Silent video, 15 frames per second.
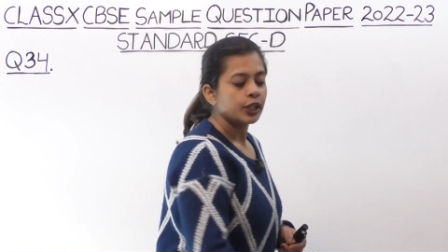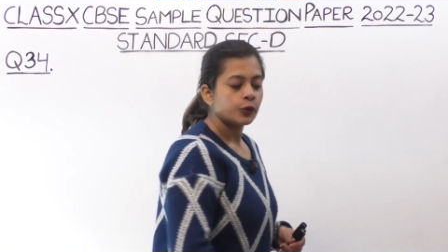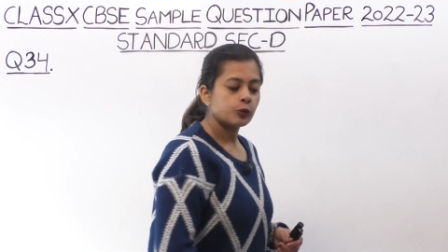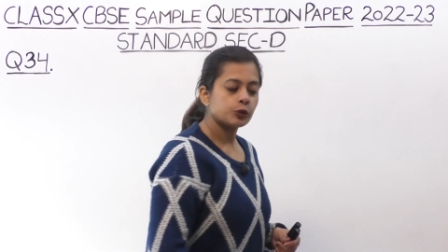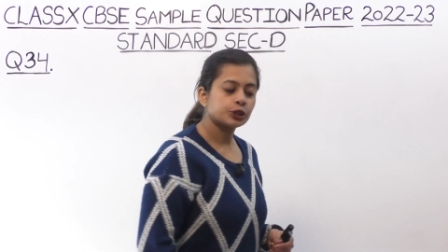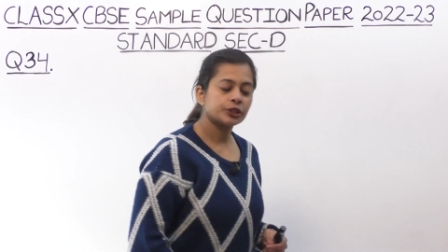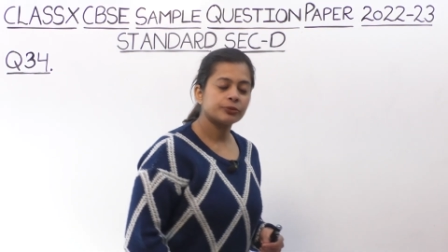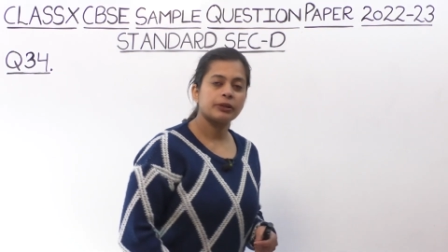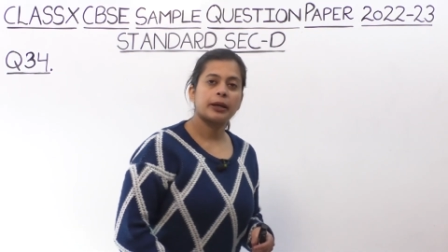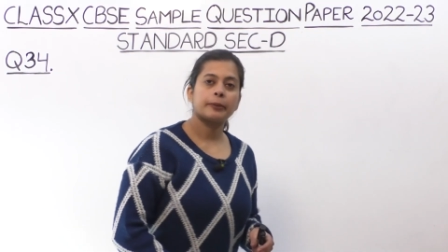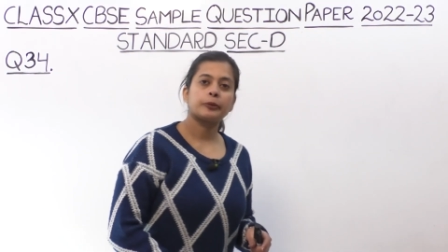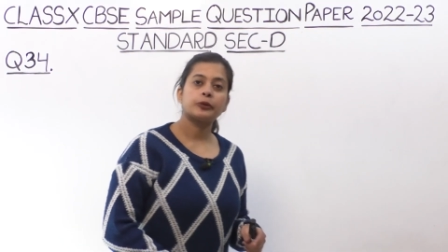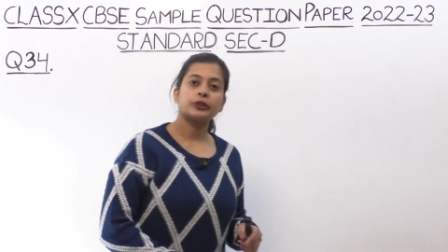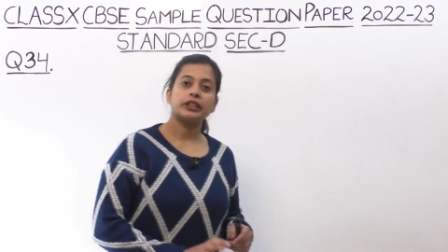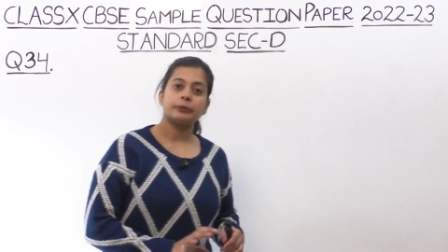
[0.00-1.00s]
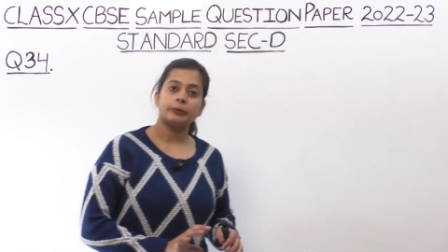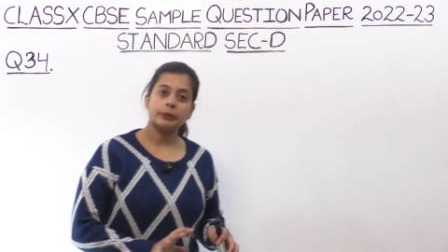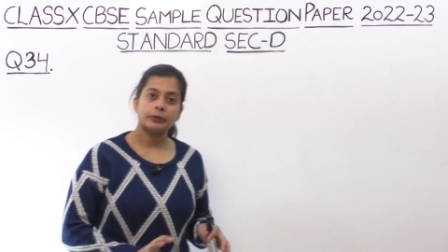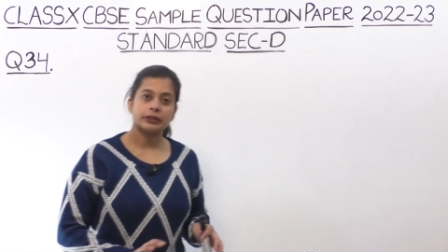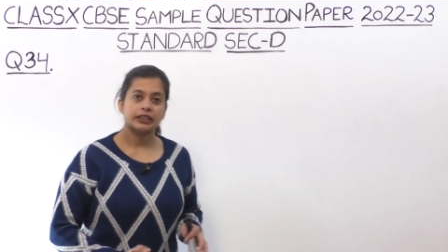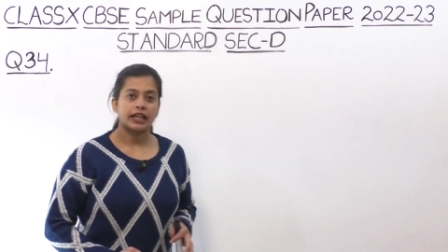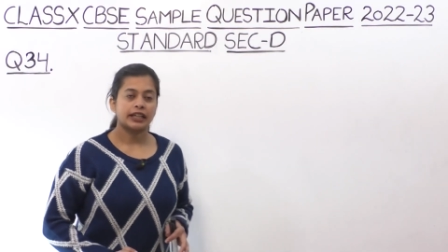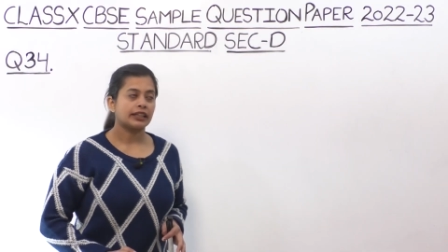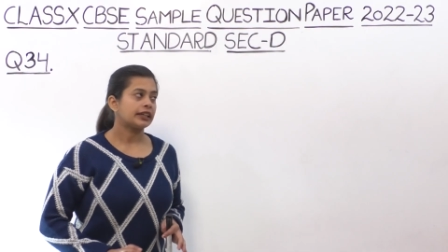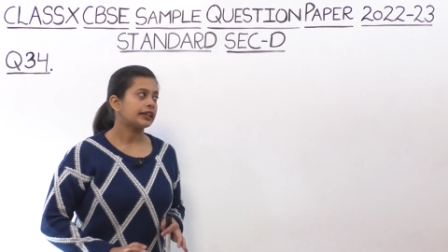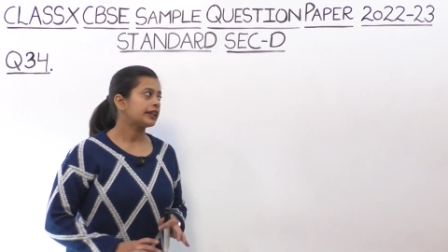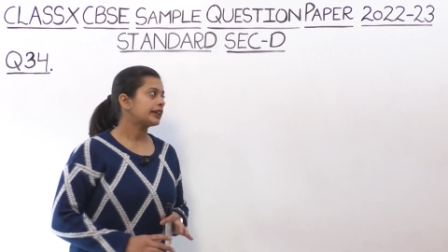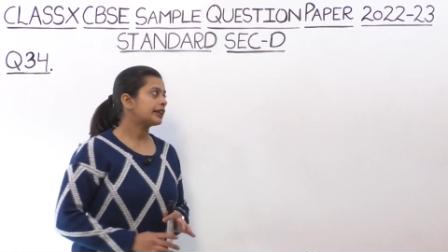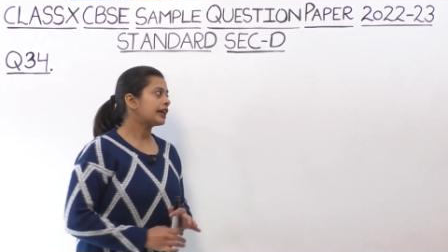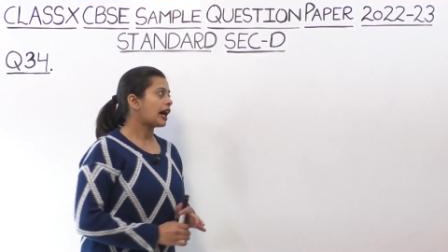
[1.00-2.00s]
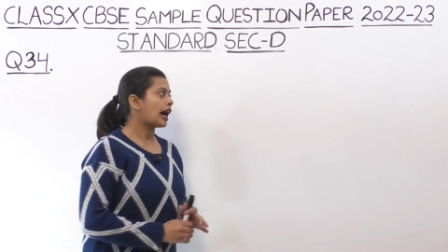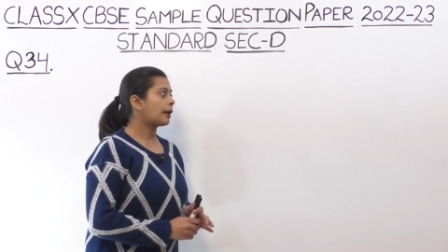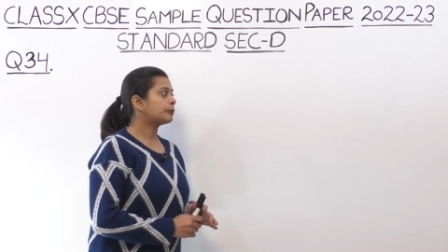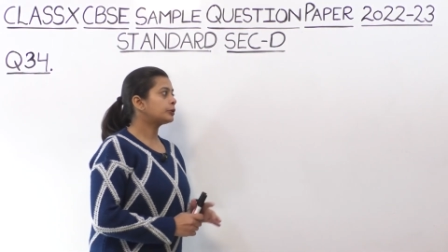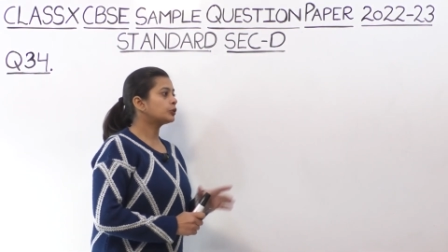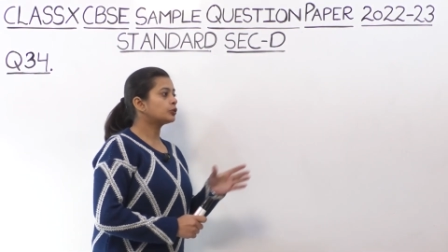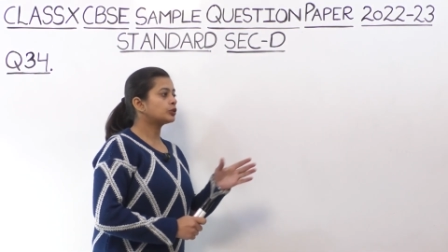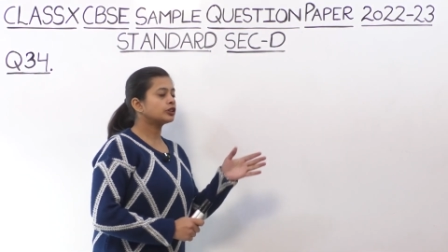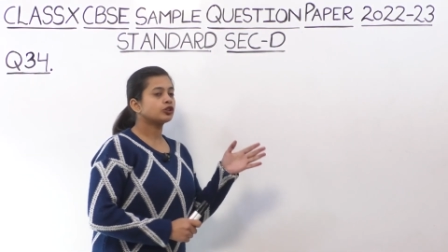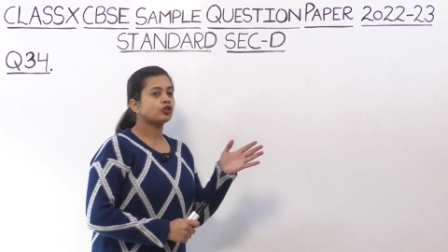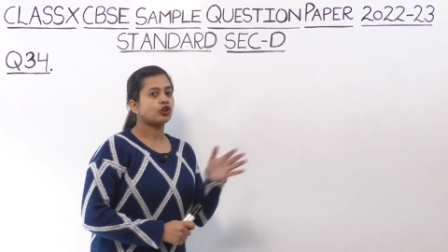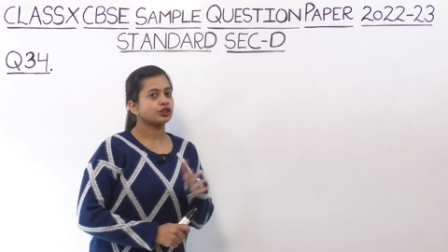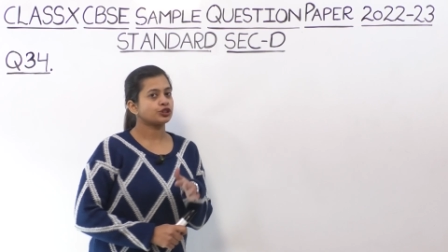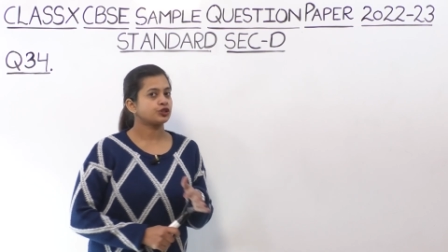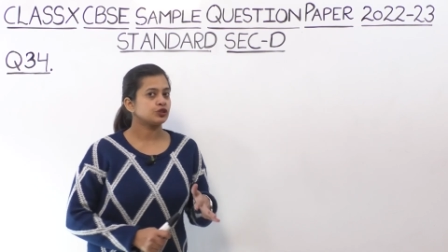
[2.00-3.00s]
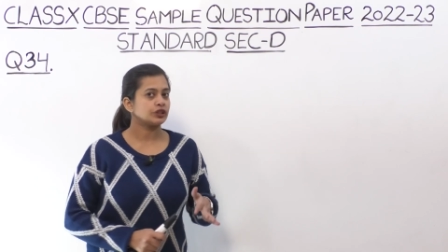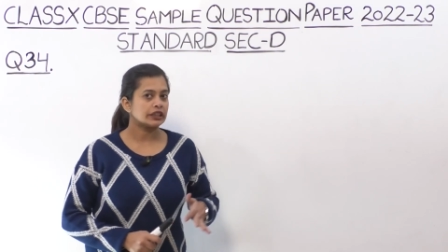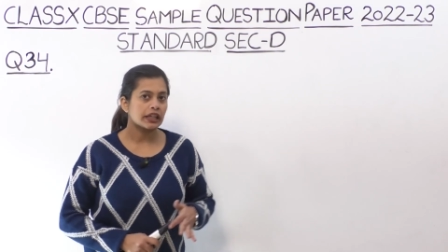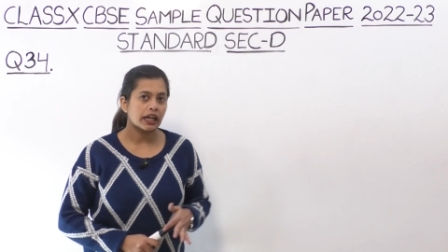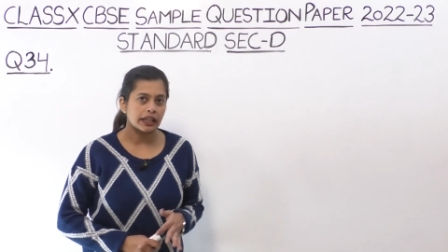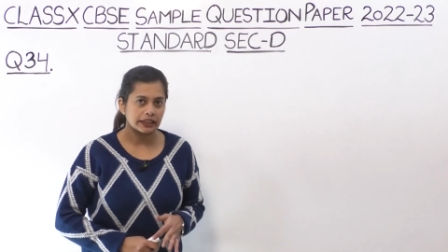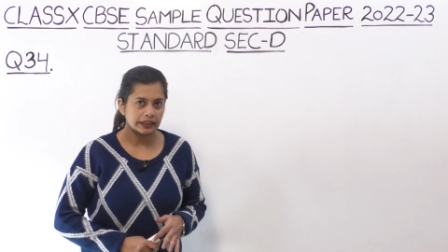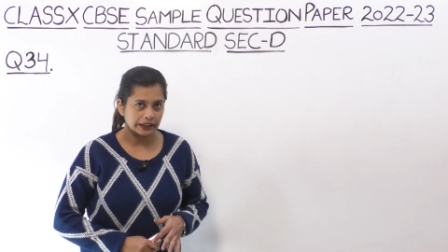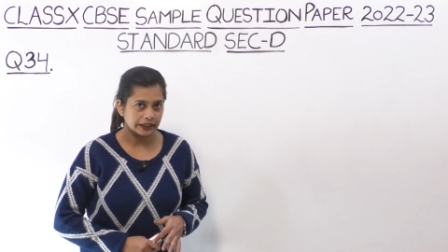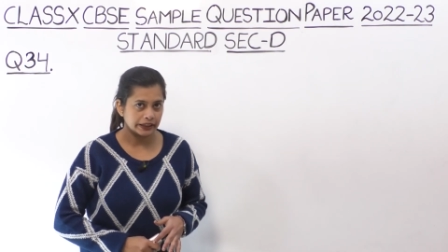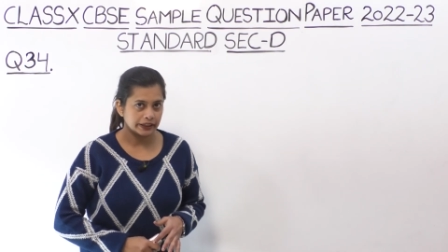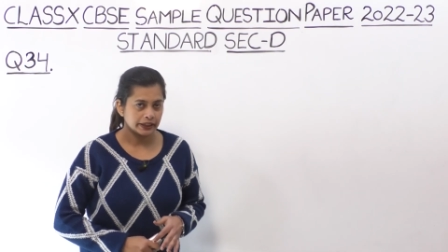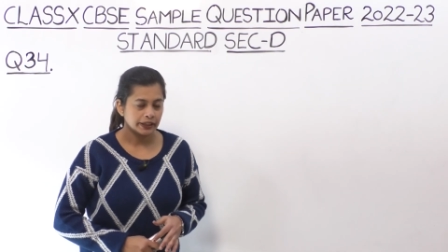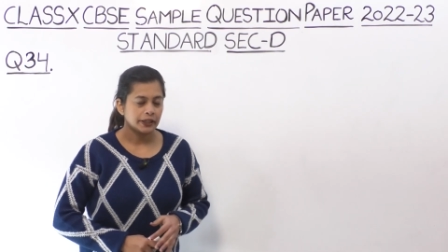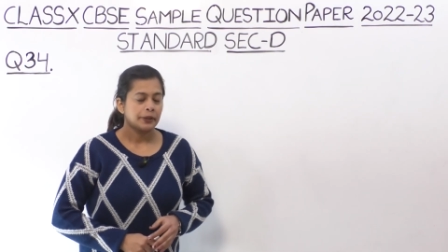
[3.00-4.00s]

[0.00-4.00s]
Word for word: क्वेश्चन में आपको ये भी बताना है कि आप टोटल कॉस्ट तो निकाल लेंगे